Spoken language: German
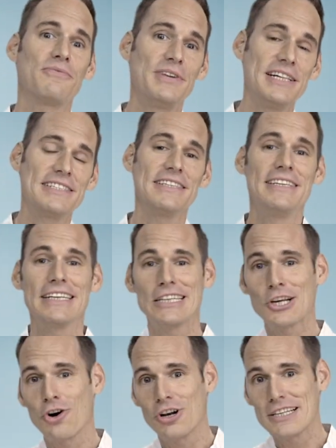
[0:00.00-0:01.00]
viel
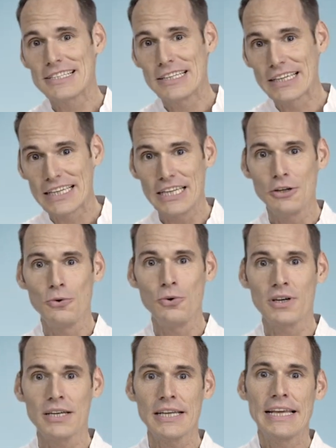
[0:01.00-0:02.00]
zitierten
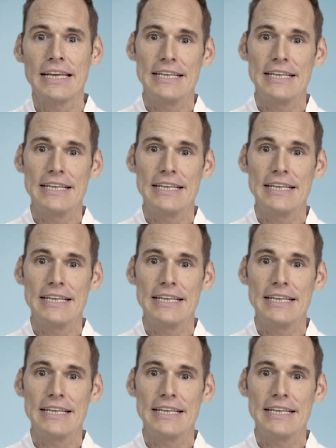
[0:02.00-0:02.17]
Cholesterinlüge